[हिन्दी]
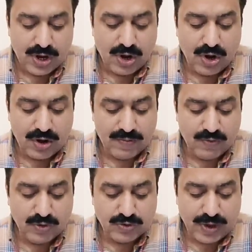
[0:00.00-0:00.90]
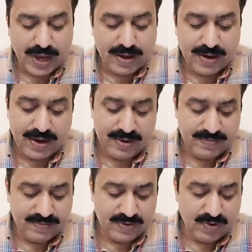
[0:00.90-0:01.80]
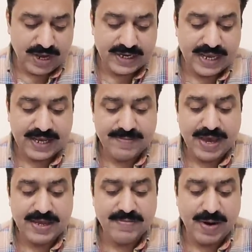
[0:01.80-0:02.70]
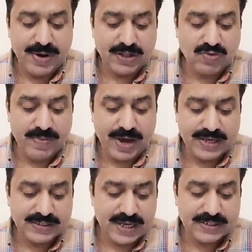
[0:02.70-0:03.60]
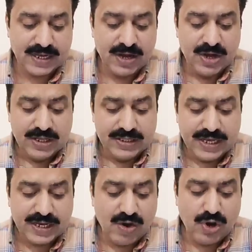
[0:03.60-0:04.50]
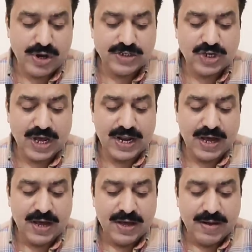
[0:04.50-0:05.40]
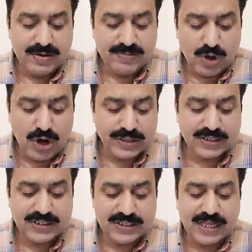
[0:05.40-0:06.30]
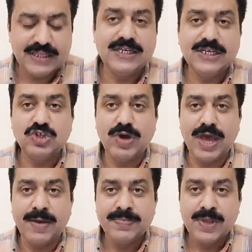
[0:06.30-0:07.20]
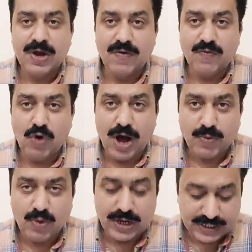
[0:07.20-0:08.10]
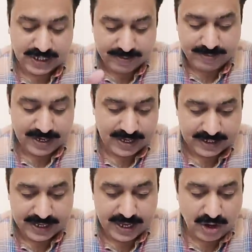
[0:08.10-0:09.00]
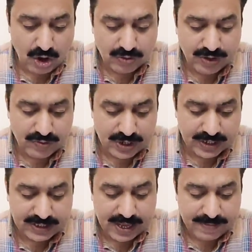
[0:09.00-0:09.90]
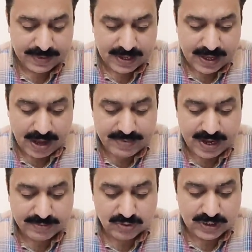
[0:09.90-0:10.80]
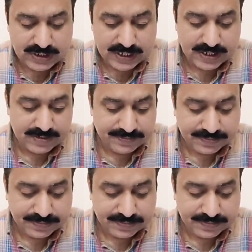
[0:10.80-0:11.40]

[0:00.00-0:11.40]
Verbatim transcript: और वो जो है आ, वो कहते हैं कि मैं इन मामला को अब आहिस्ता आहिस्ता देख रहा हूँ और इन बहुत जल्द ही जो है वो आपको अच्छी खबर मिलेगी एक और ट्वीट वो करते हैं अभी आप सुनते जाइएगा